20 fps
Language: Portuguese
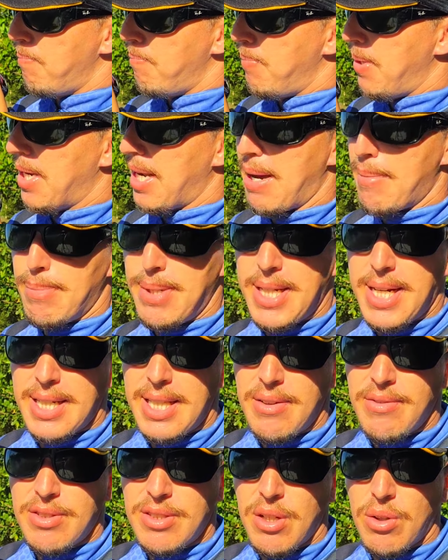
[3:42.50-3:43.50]
Pela briga
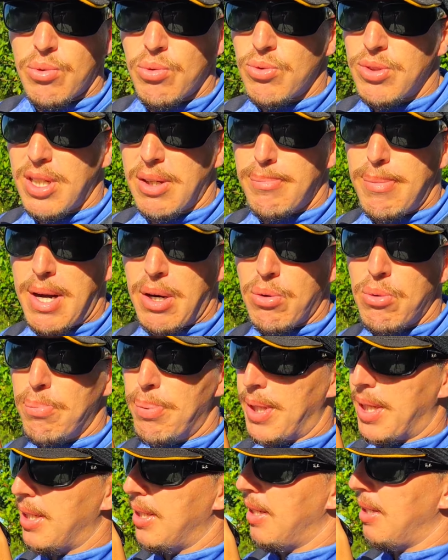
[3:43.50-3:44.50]
deve ser algum tambacu
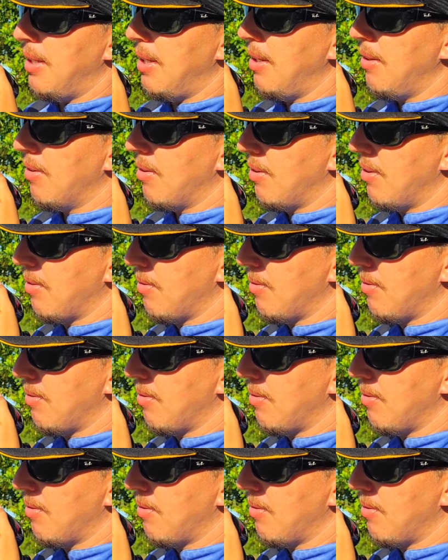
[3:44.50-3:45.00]
pequenininho.